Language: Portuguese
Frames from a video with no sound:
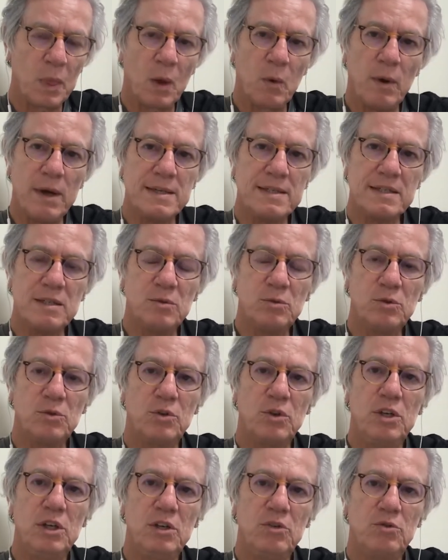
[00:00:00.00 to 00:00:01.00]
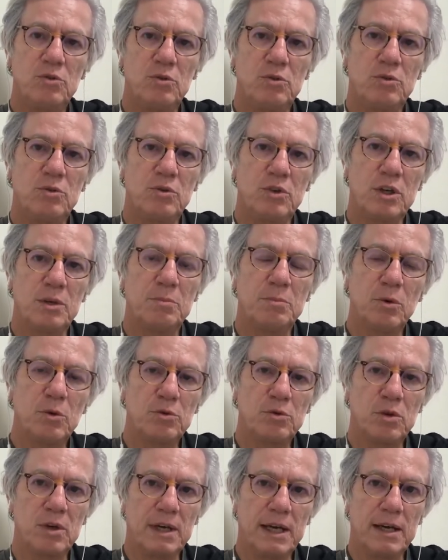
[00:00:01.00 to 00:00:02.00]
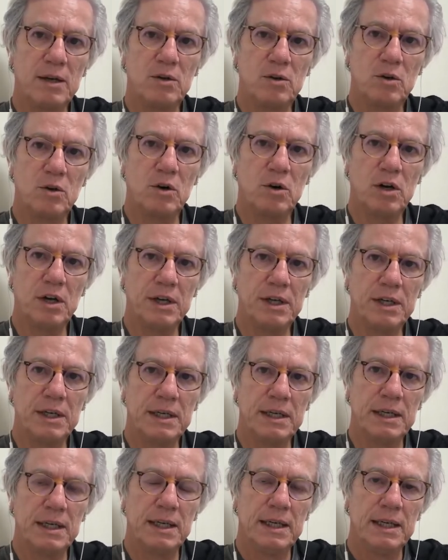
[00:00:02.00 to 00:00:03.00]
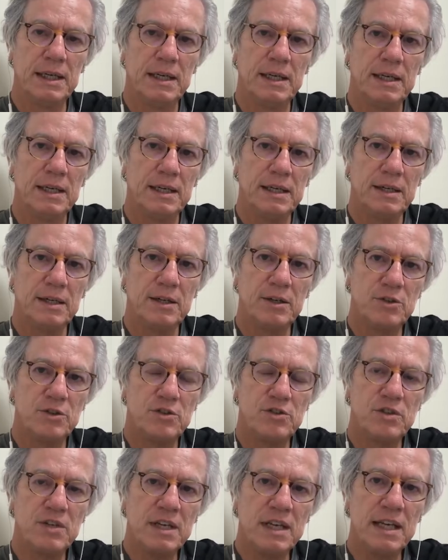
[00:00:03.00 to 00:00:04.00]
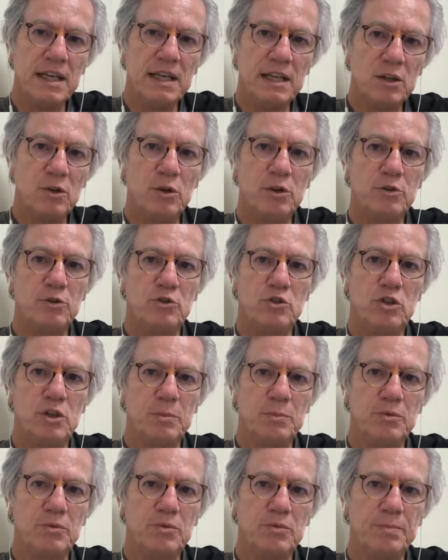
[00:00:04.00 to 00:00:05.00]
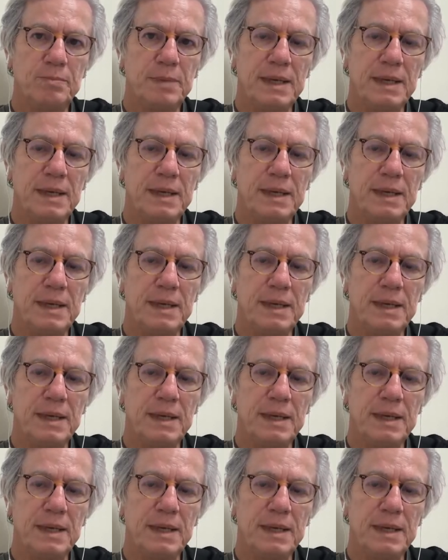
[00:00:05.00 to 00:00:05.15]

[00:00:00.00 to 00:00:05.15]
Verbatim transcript: Quais são os riscos que Bolsonaro corre? Eu distinguiria dois tipos.